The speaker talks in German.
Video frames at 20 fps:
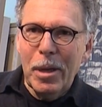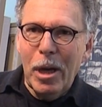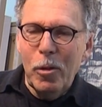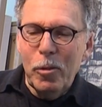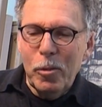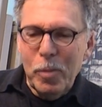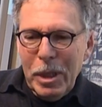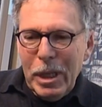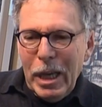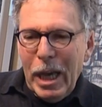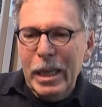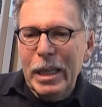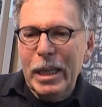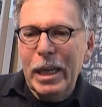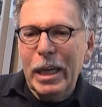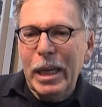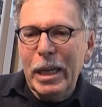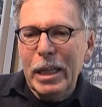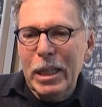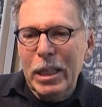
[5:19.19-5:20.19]
auf mich
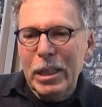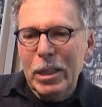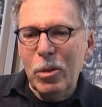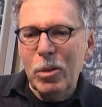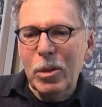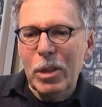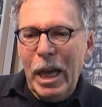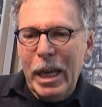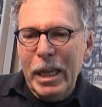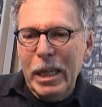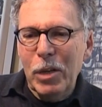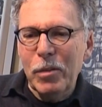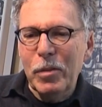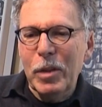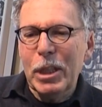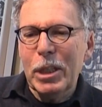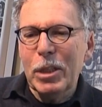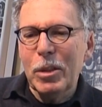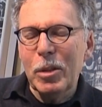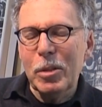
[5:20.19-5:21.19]
eingeredet und
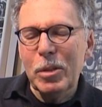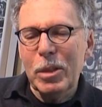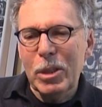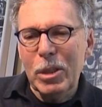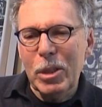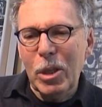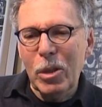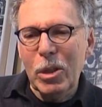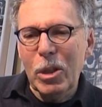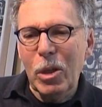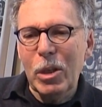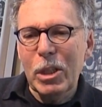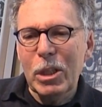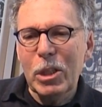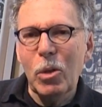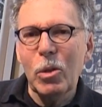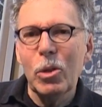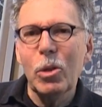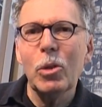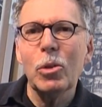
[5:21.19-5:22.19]
eingewirkt und gesagt, ja,
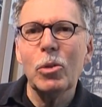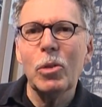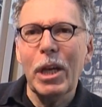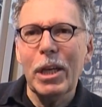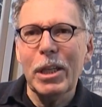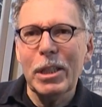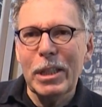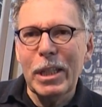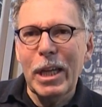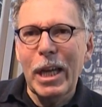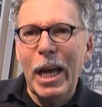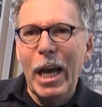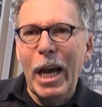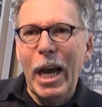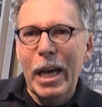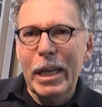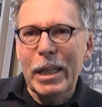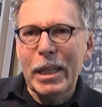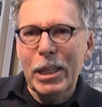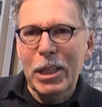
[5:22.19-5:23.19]
ich soll doch zuerst
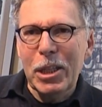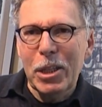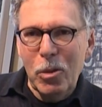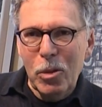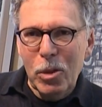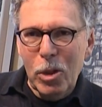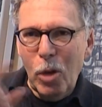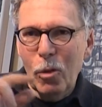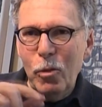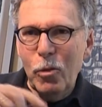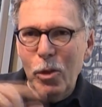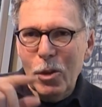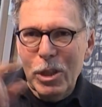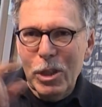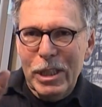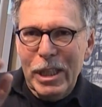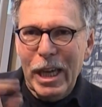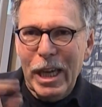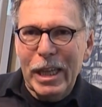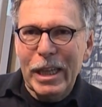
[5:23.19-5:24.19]
einen unter
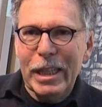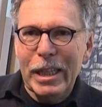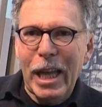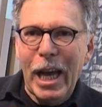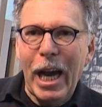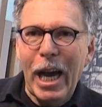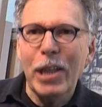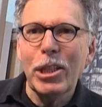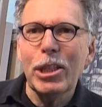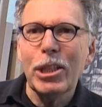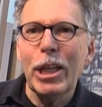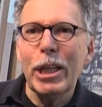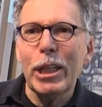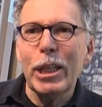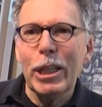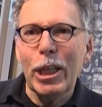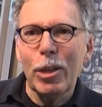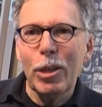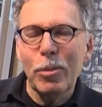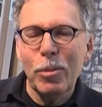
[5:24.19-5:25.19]
Anführungszeichen
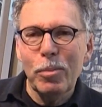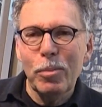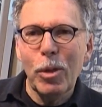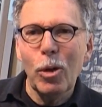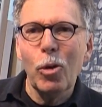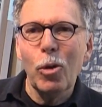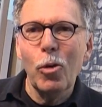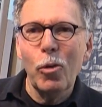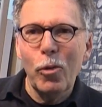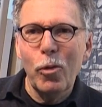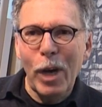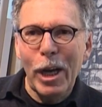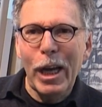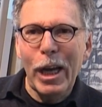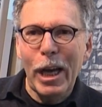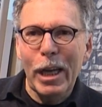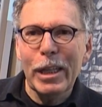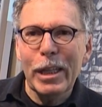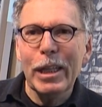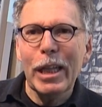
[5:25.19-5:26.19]
anständigen Beruf
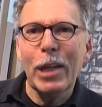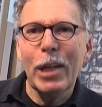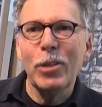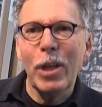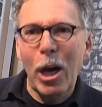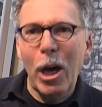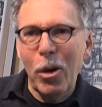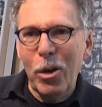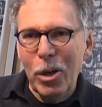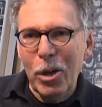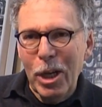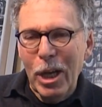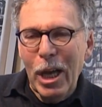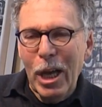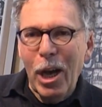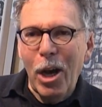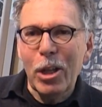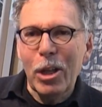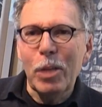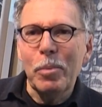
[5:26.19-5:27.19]
erlernen, also auch
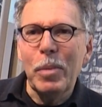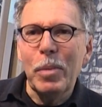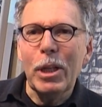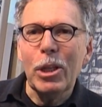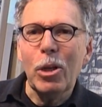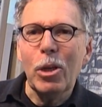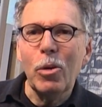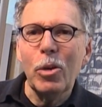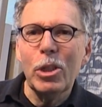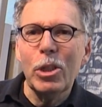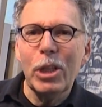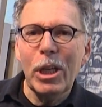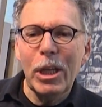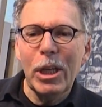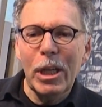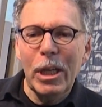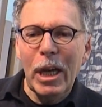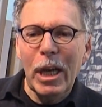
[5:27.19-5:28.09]
an die Pädagogische